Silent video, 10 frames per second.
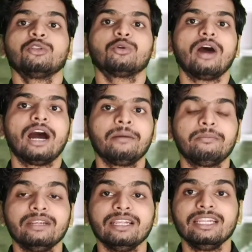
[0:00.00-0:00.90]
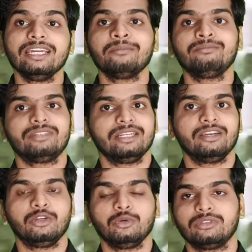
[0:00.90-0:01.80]
तो आप लिलियम
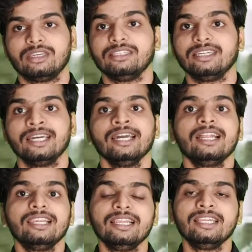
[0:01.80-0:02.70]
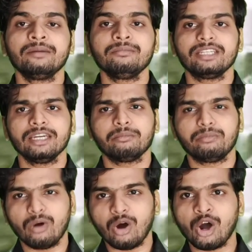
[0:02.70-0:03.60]
ट्रिक यूज़ कीजिए लिलियम
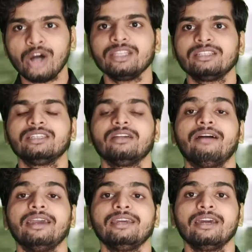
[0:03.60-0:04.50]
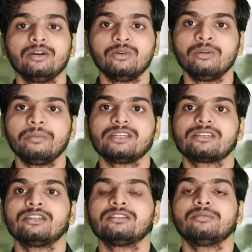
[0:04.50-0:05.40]
ट्रिक बहुत अच्छी दवाई है उन
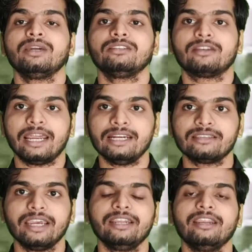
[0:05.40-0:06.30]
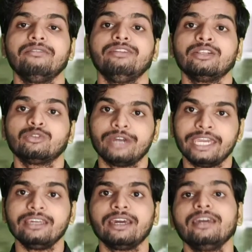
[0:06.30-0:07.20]
पेशेंट्स में राइट साइडेड एवियन तो
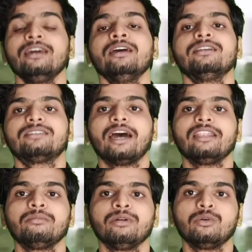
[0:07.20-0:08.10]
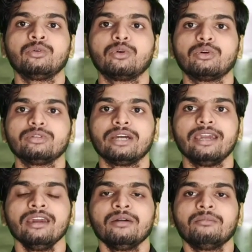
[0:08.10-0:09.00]
है ही है साथ में उनको जो
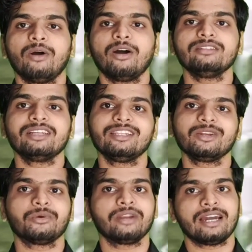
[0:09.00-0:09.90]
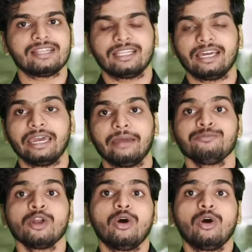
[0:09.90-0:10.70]
है बहुत जल्दी रोना आ जाता है